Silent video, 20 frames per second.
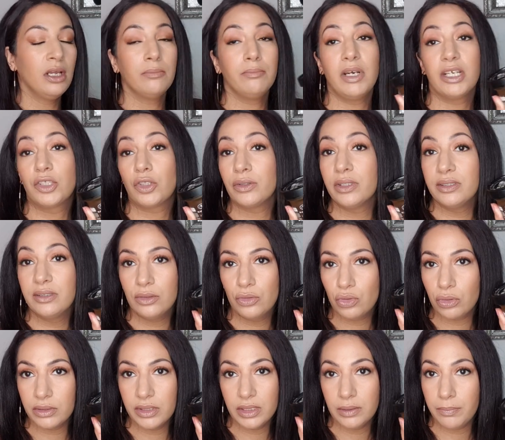bah, j'en ai
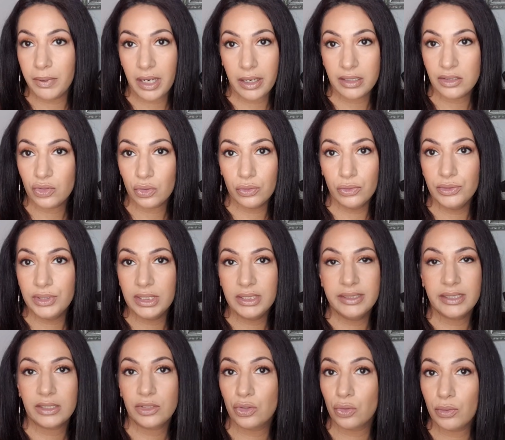détourné pareil son
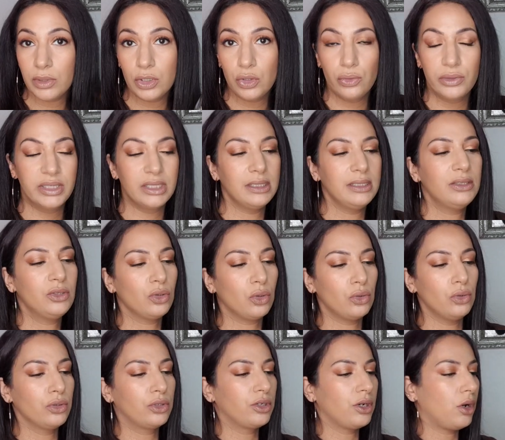utilisation et je l'utilise sur
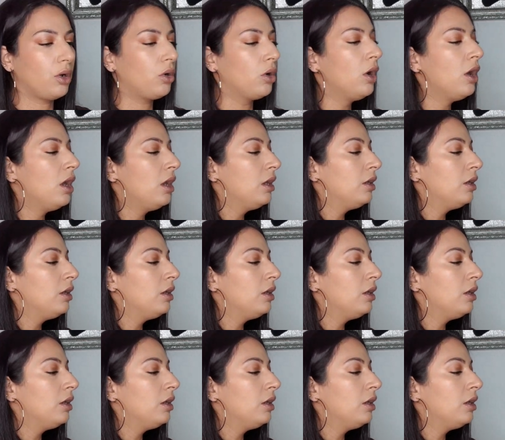le corps.